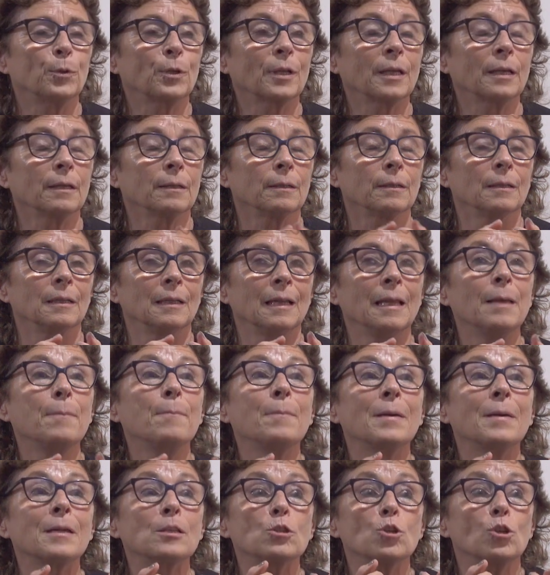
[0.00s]
porque la
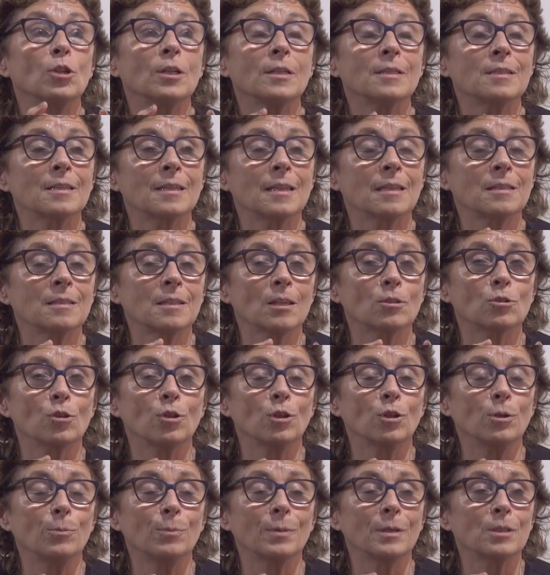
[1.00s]
inversión en ciencia
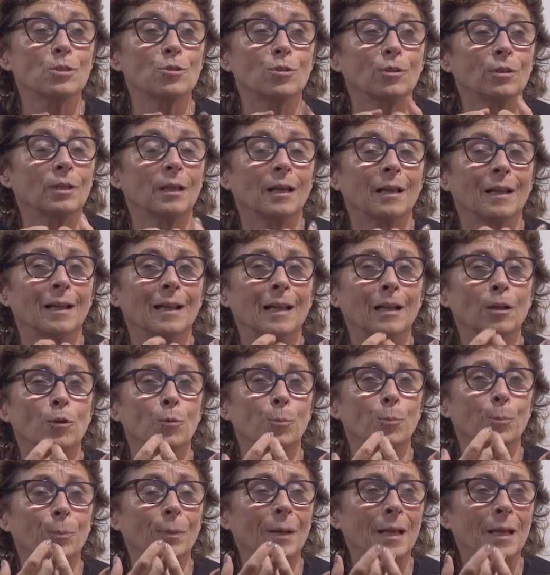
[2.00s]
son inversiones a largo